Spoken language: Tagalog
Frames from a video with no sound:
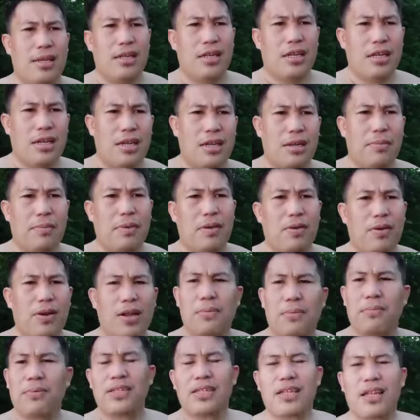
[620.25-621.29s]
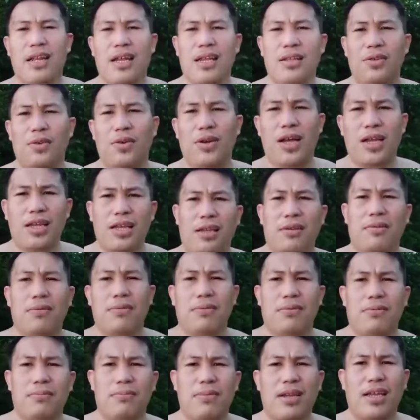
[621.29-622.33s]
na meron lang matirahan yung
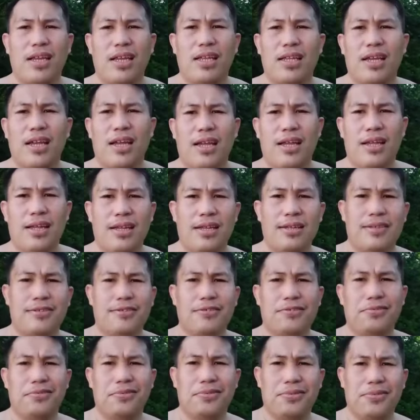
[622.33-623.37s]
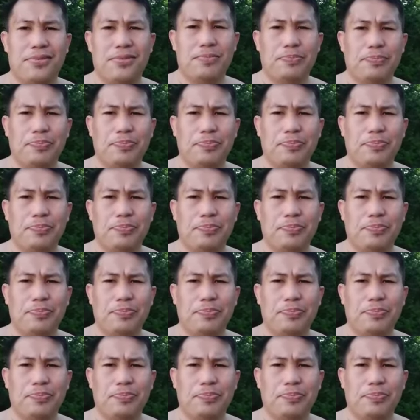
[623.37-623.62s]
aking mag-ina. So